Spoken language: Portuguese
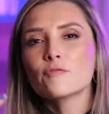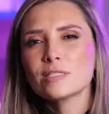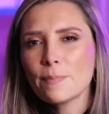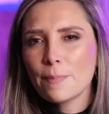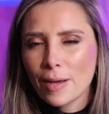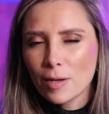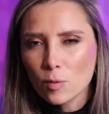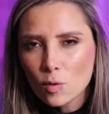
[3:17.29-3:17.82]
Você
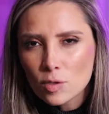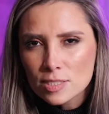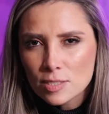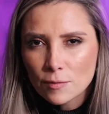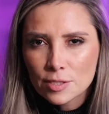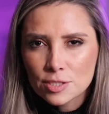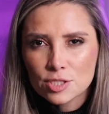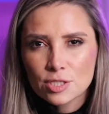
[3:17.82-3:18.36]
parou
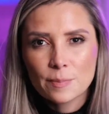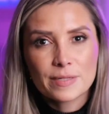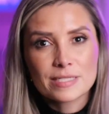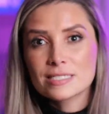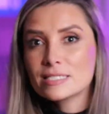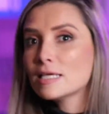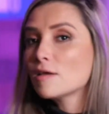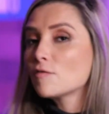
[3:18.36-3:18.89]
seu
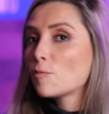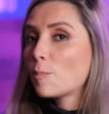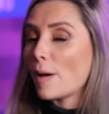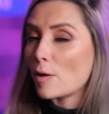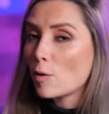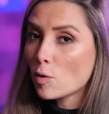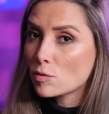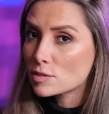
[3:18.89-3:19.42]
antidepressivo?
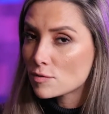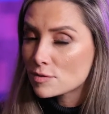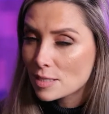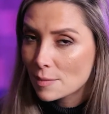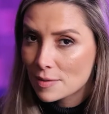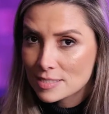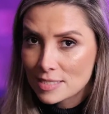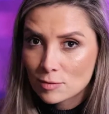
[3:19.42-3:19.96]
Parou com seu
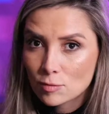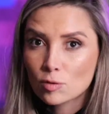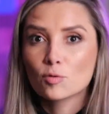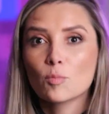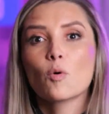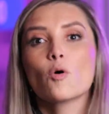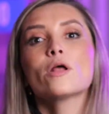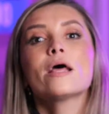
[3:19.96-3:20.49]
estabilizador
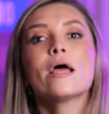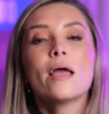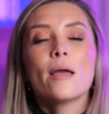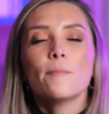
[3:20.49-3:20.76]
do humor?